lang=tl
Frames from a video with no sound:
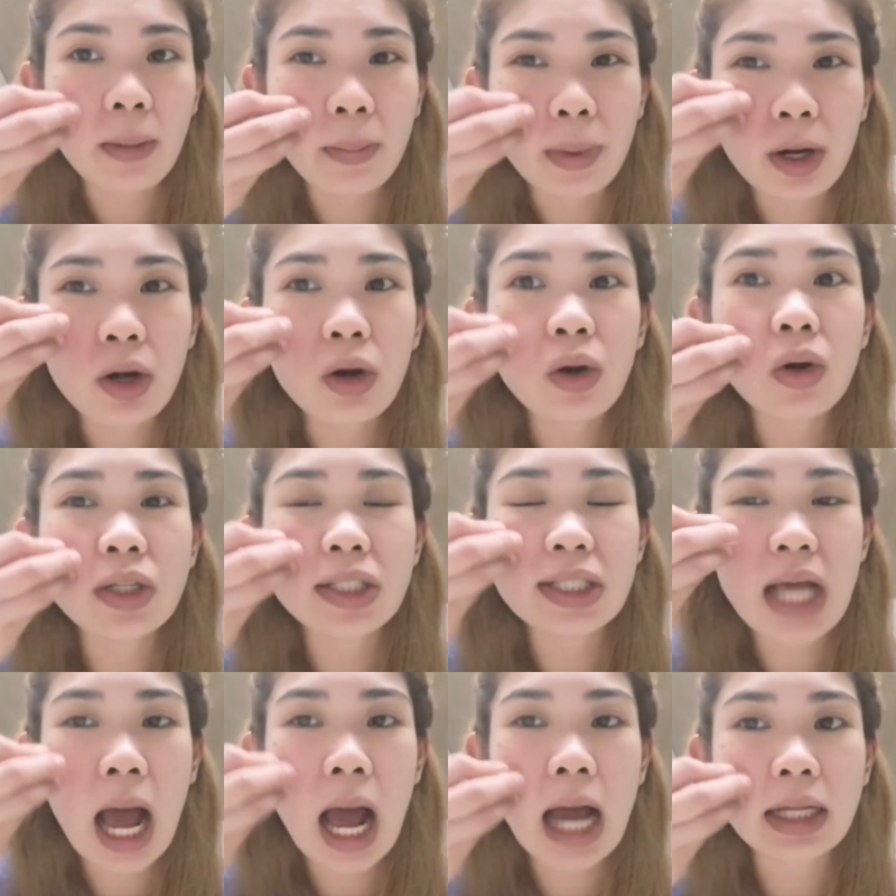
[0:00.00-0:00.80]
Pero
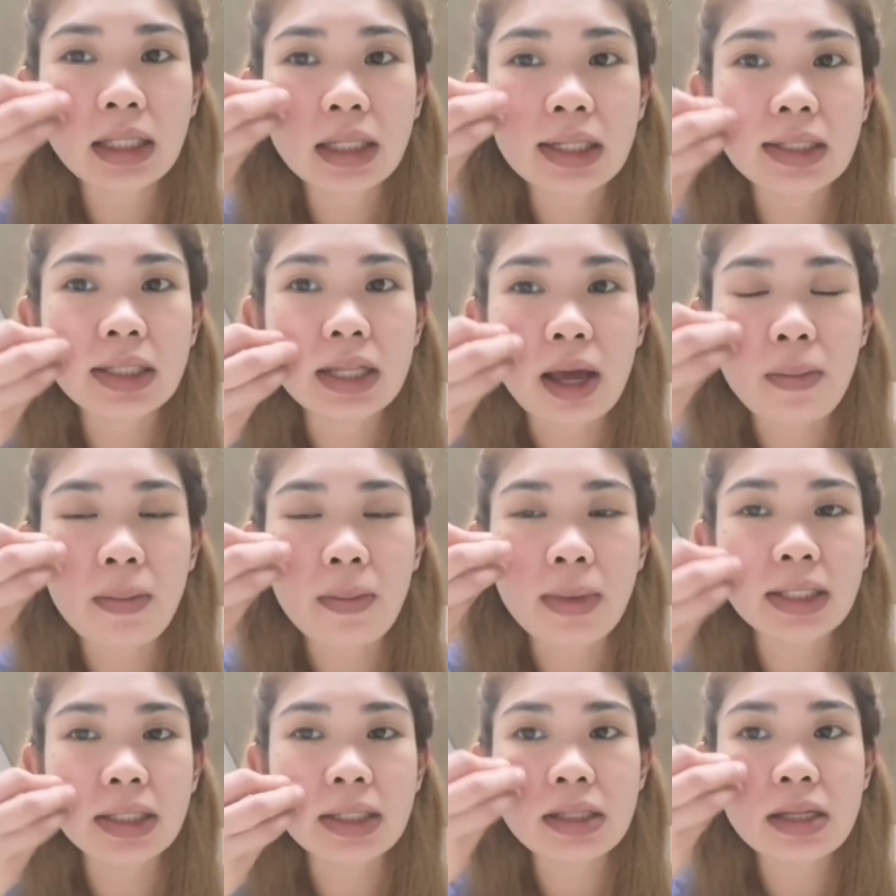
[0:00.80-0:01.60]
sa akin kasi,
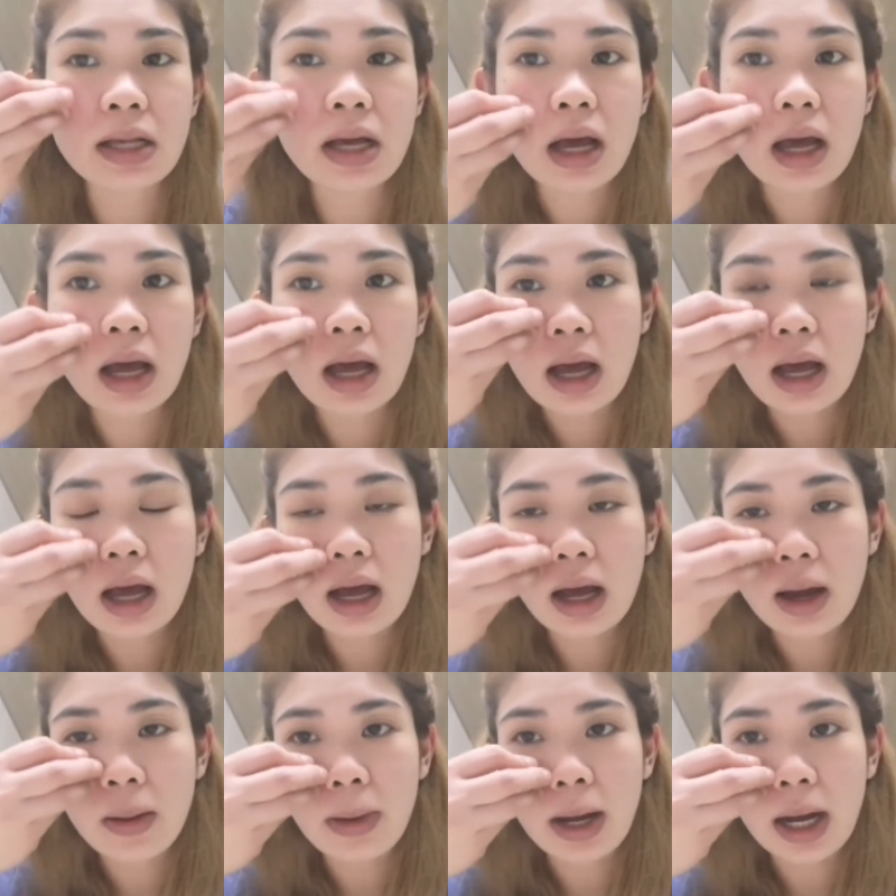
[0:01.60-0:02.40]
mas
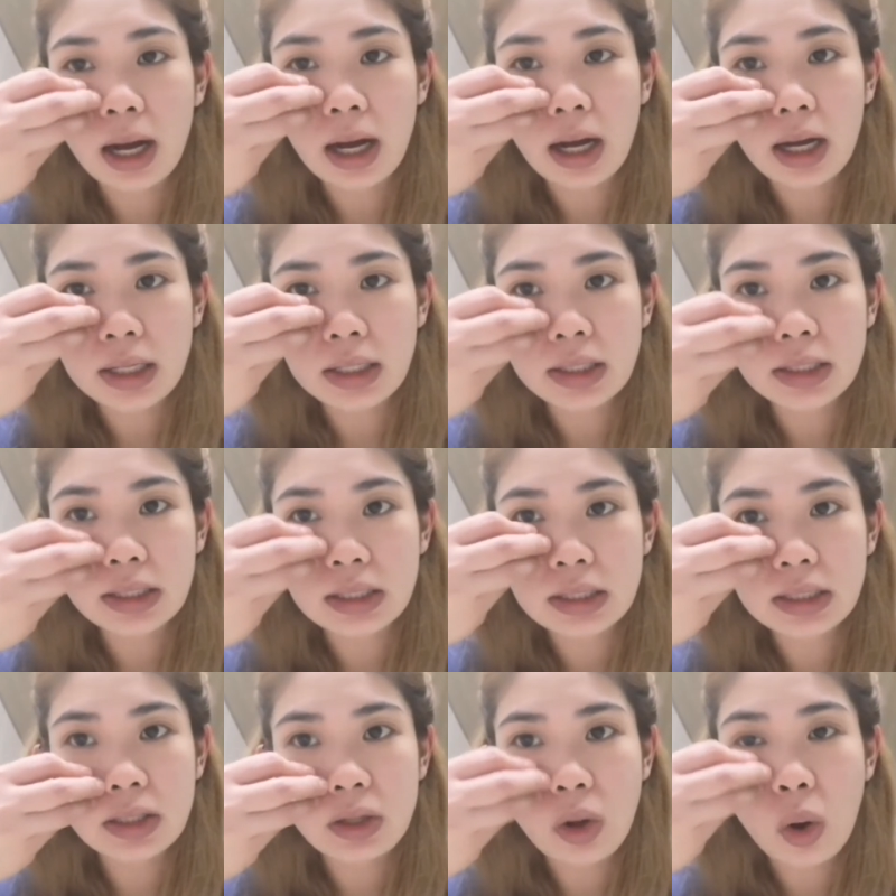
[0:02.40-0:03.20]

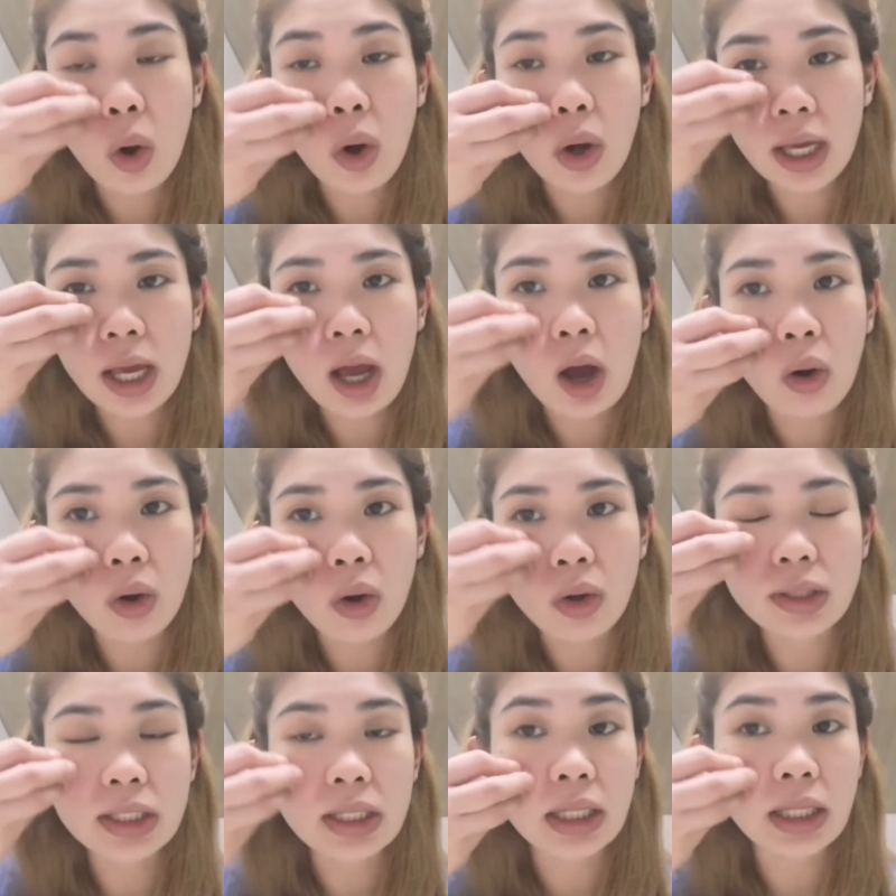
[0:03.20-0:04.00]
mas okay
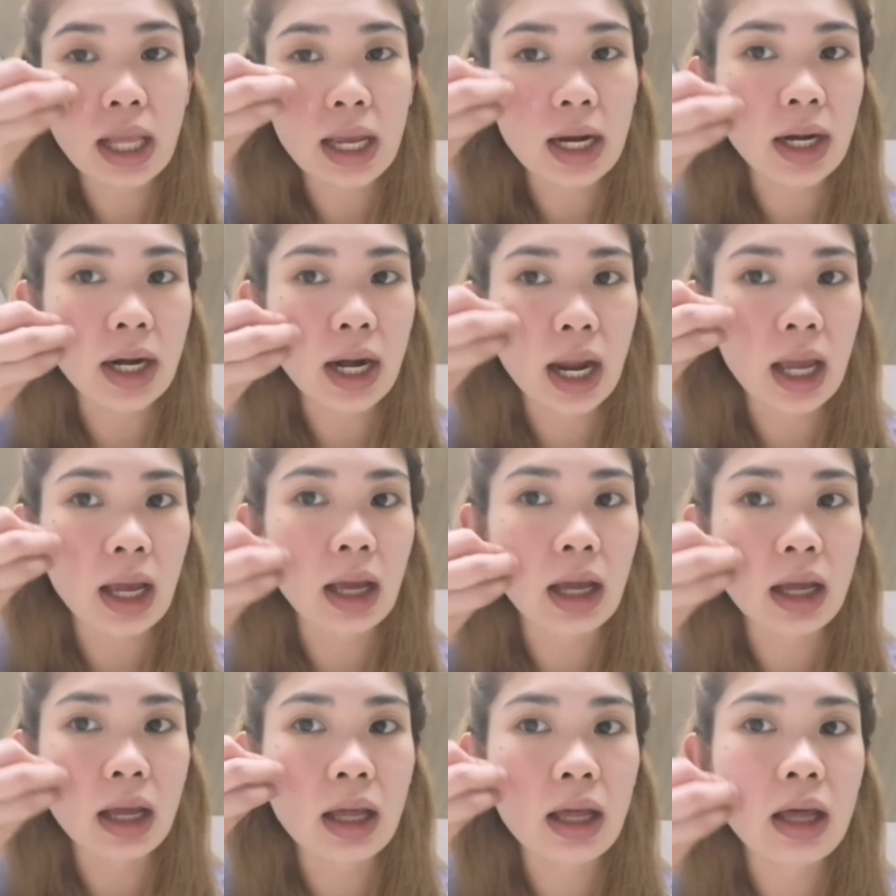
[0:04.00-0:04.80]
ako sa
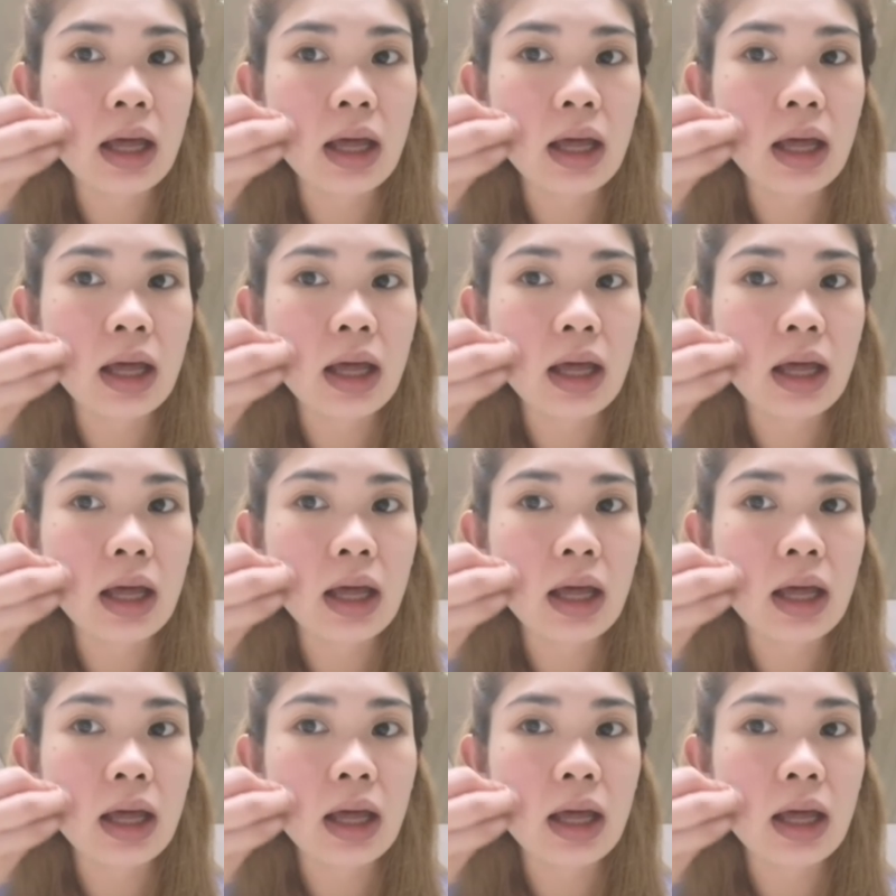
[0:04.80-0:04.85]
direct.